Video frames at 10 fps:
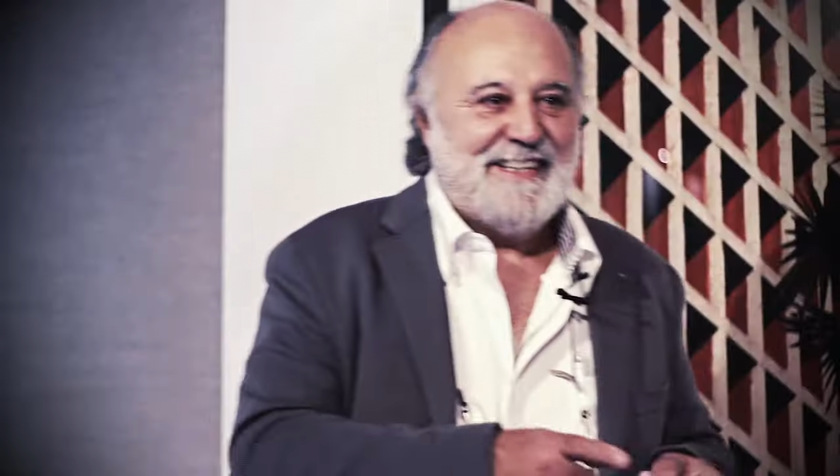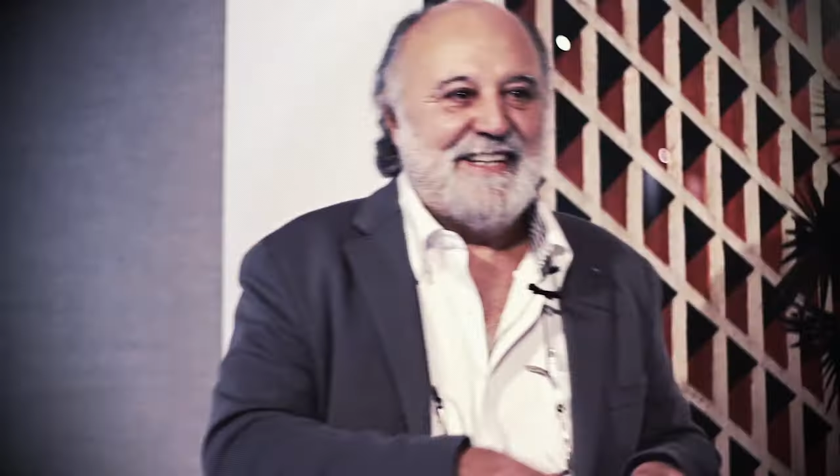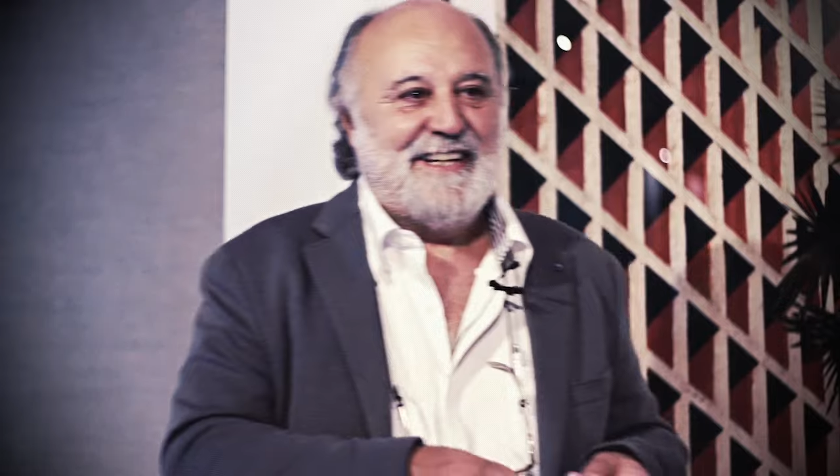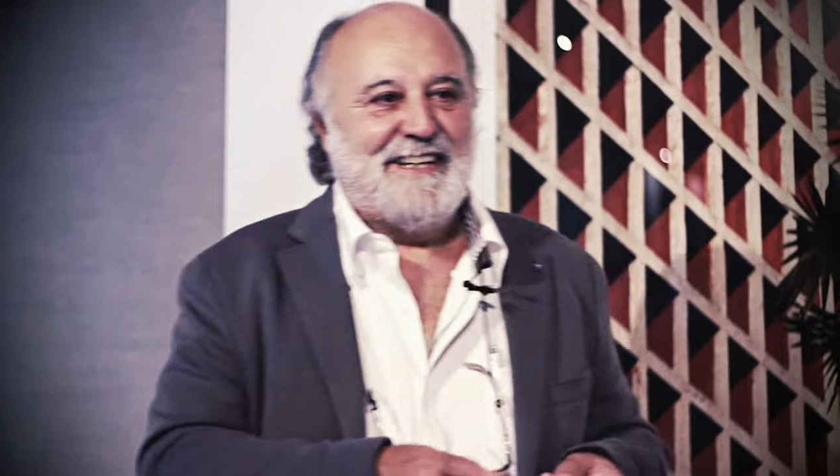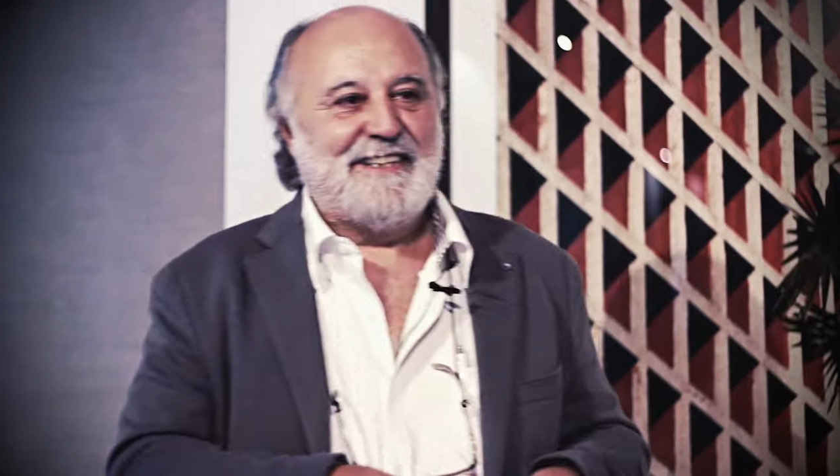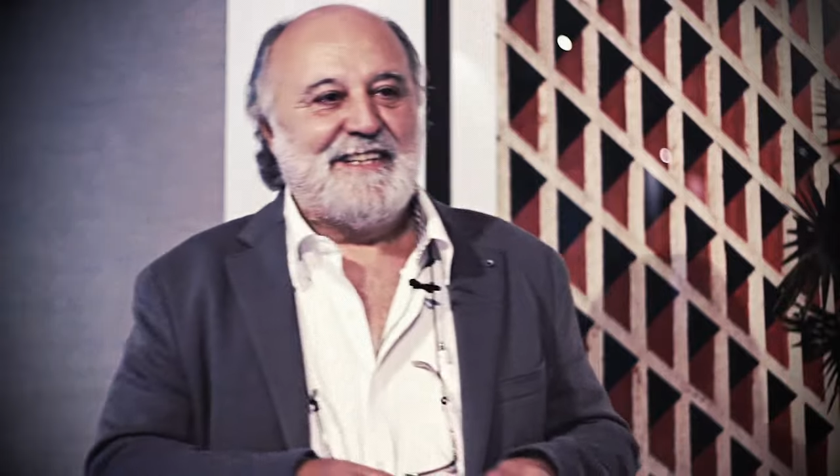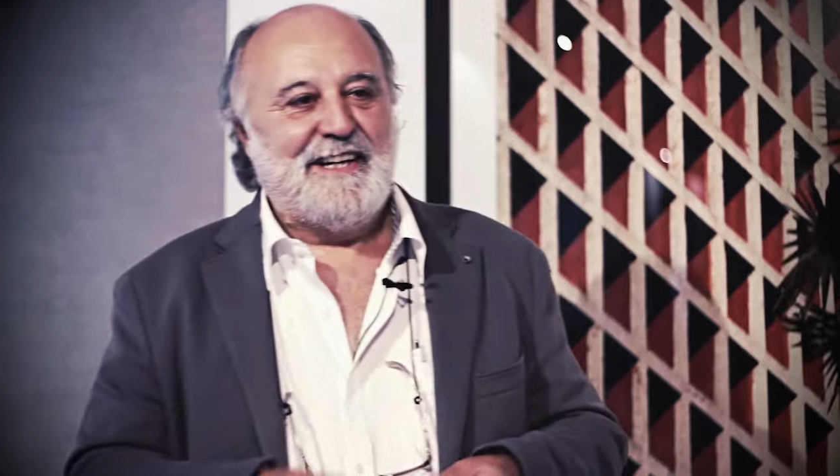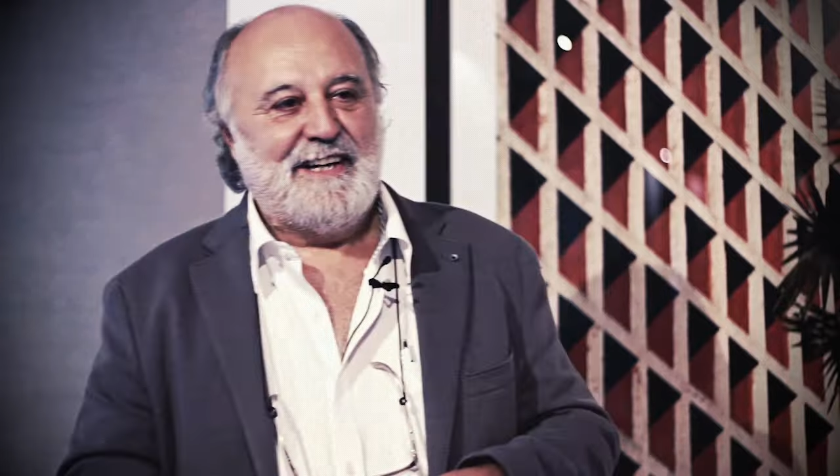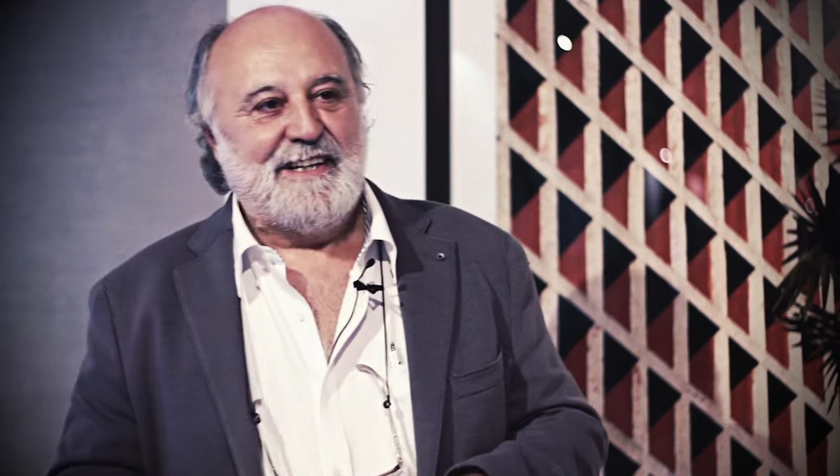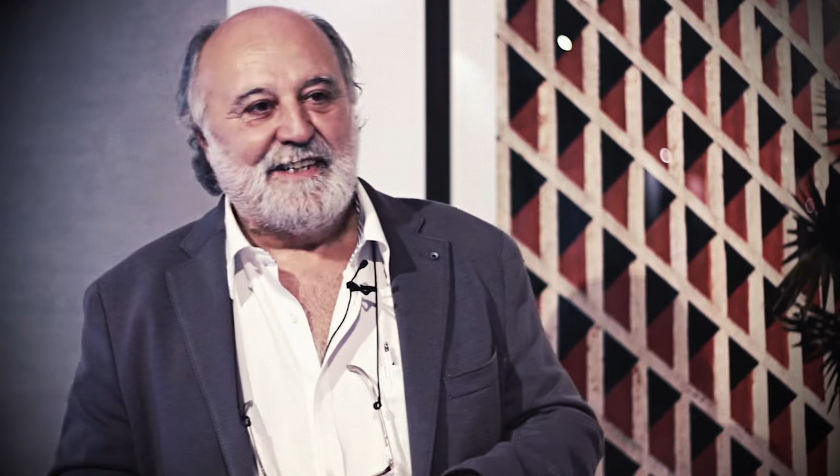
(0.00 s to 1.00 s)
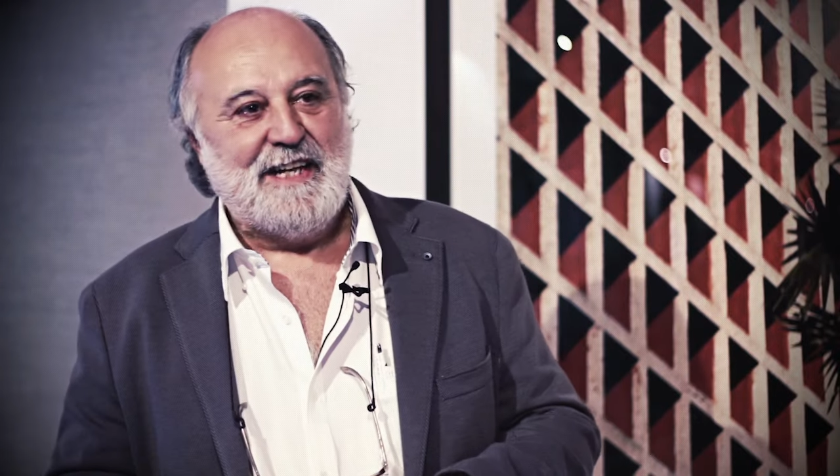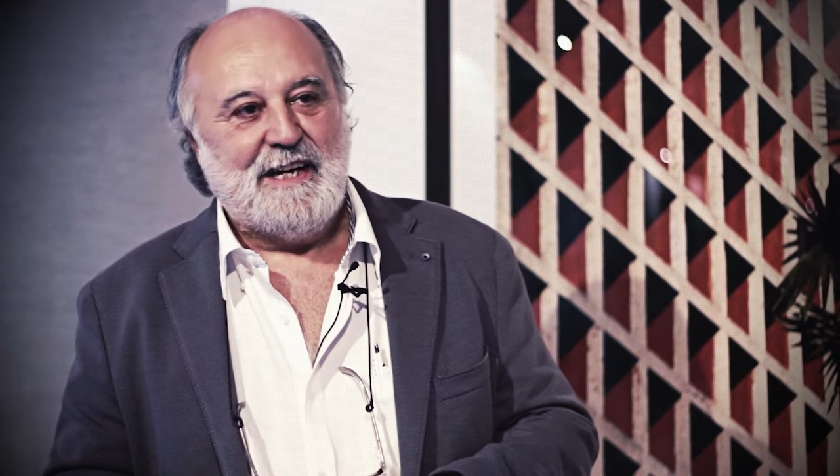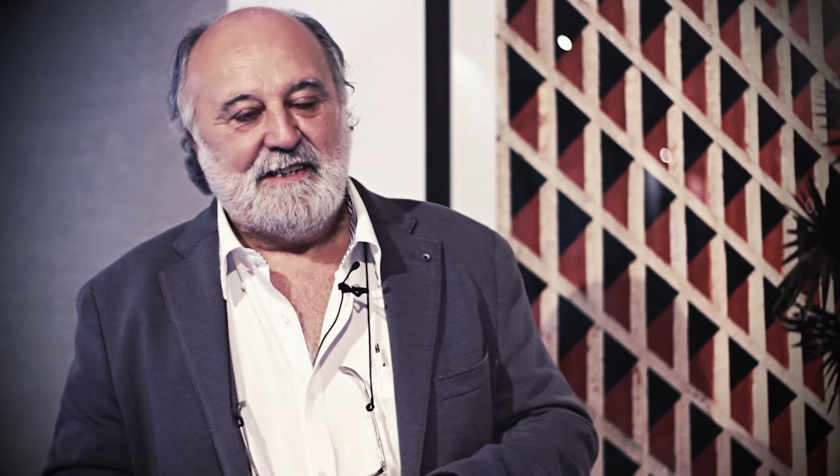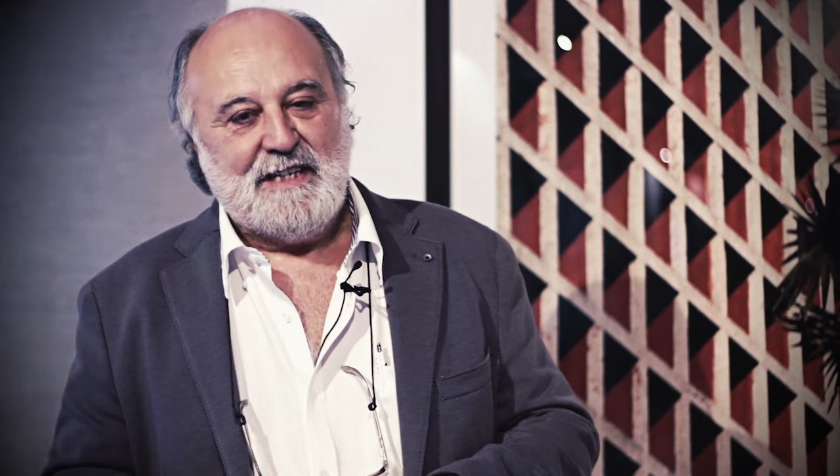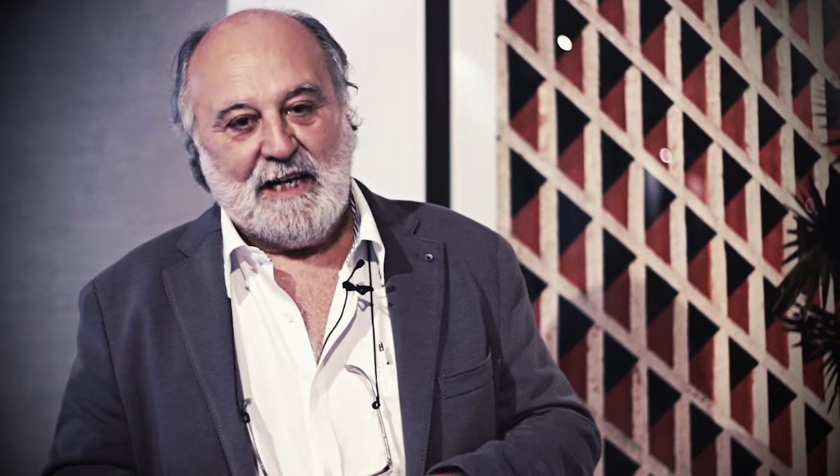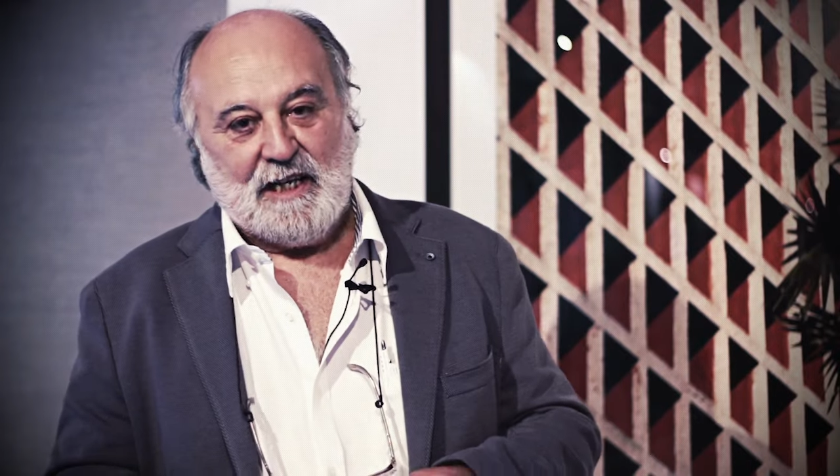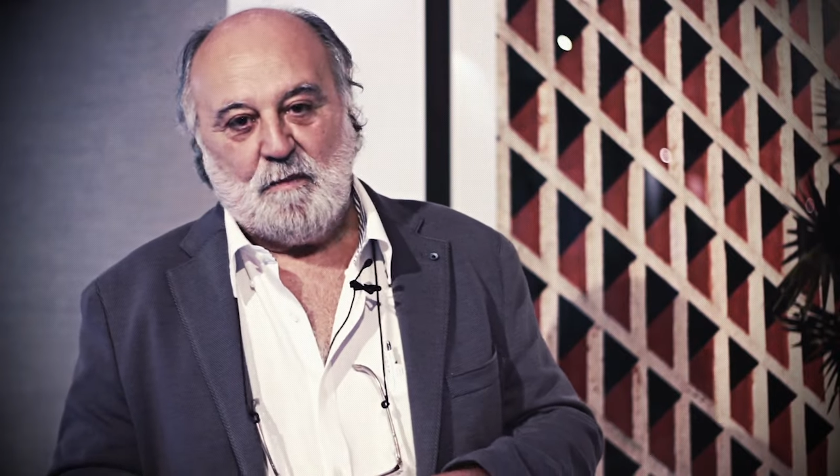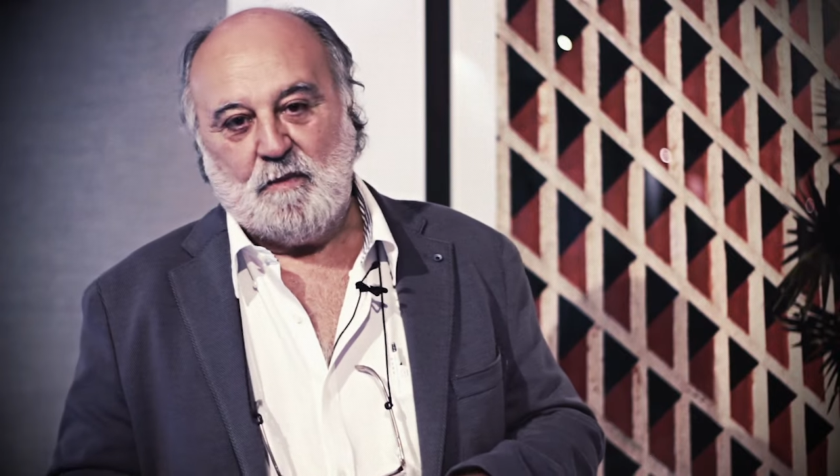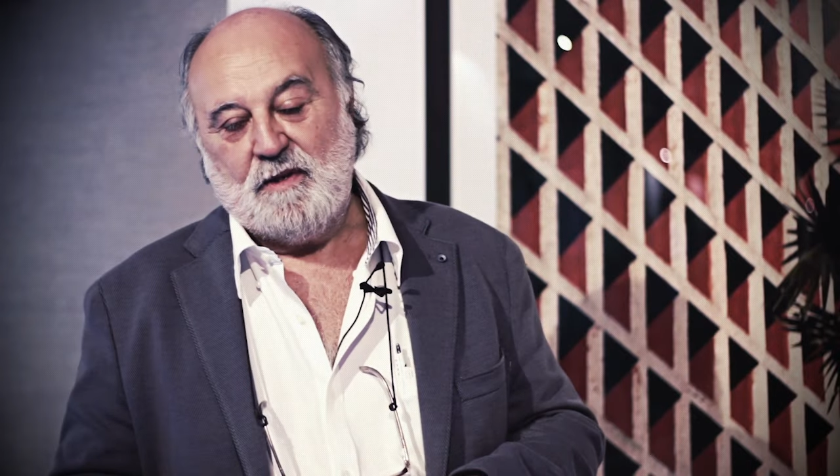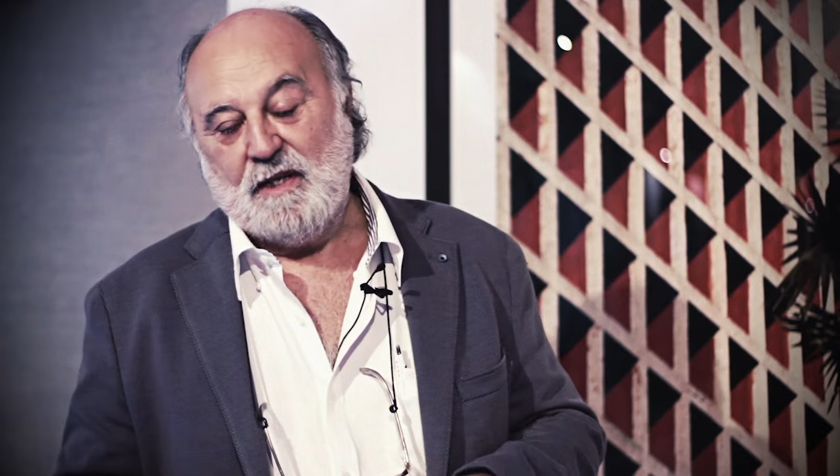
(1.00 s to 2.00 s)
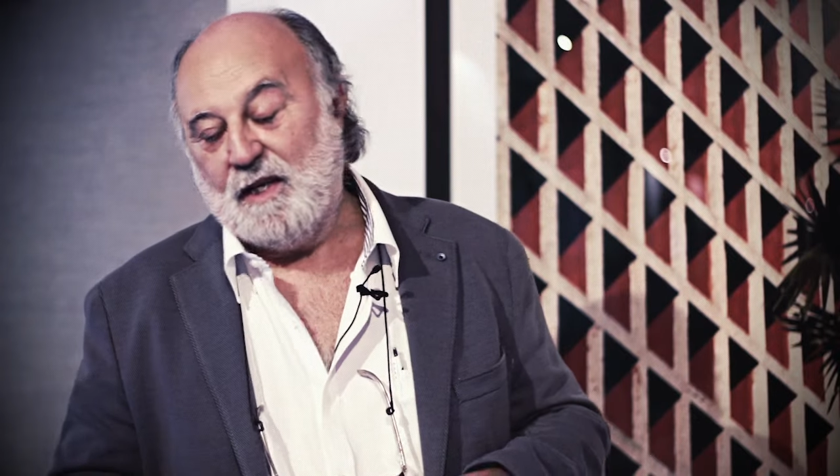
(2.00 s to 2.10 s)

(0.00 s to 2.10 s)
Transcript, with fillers: del equipo.